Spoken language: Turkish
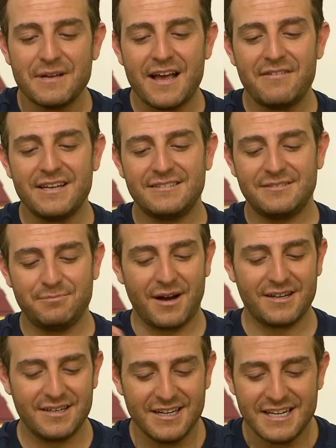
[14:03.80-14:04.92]
evet
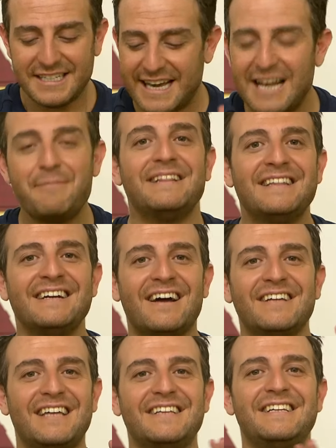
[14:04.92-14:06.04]
bak kelebeklerin
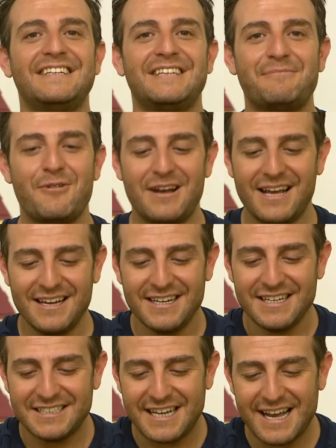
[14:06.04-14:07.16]
antenlerinde böyle
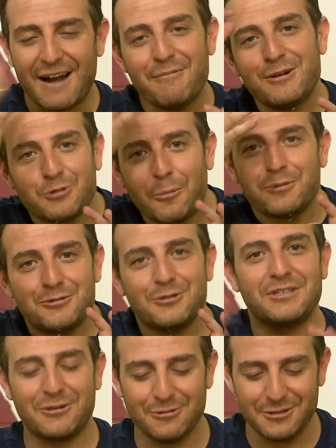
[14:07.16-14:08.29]
şeyler böyle
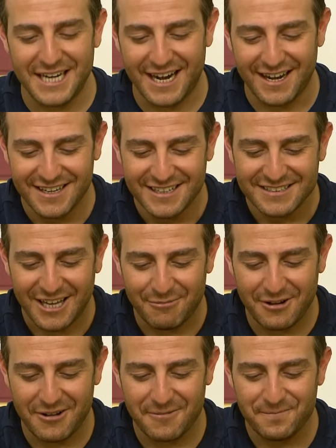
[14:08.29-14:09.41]
topuzcuklar olur ya.
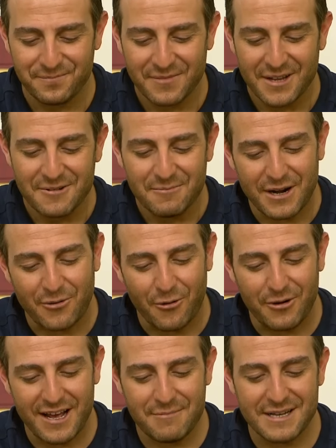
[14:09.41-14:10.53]
Tamam. Bak
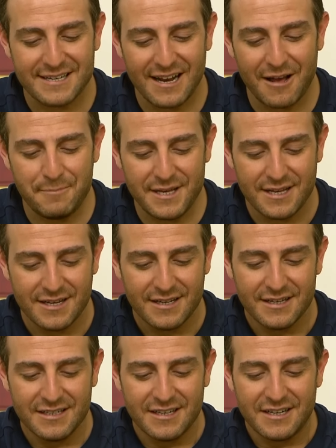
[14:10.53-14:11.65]
oraya mesela bir
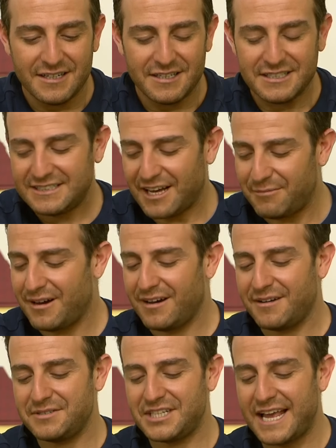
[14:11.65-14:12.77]

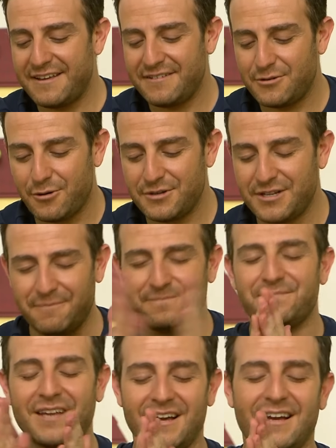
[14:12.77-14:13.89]
tamam şey koyacağım.
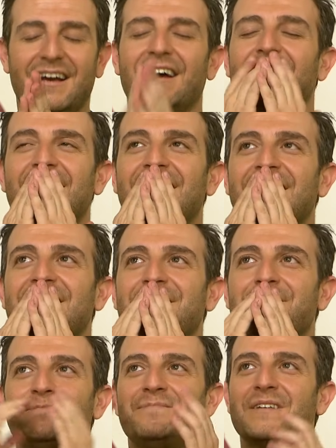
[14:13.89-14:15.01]
Ee,
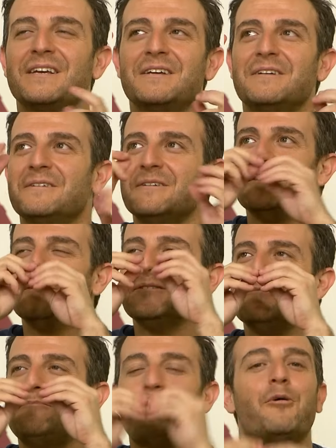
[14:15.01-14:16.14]

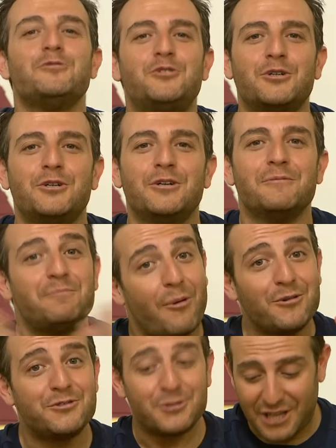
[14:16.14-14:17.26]
boncuk.
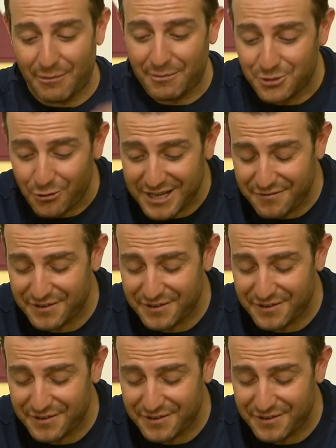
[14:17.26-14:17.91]
Boncuk tamam çok iyi